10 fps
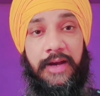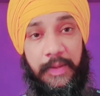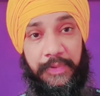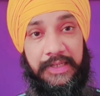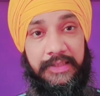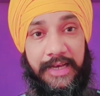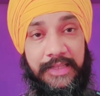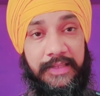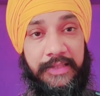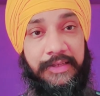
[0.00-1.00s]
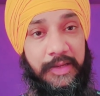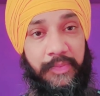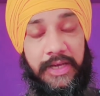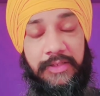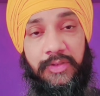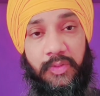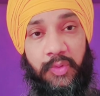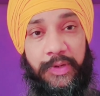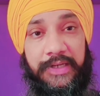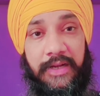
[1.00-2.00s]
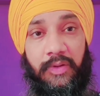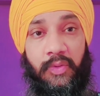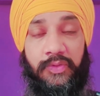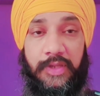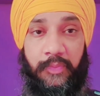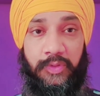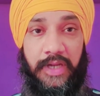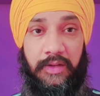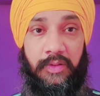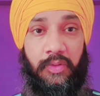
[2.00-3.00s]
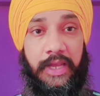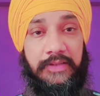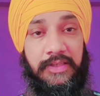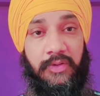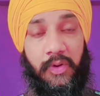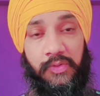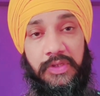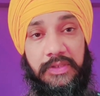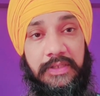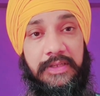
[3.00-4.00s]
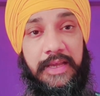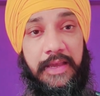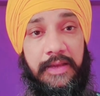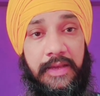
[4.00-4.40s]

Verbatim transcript: अपने दादा दादी के पास ज़रूर बैठा करो उनसे पूछा करो कि ऐसी कौन सी चीज़ें हैं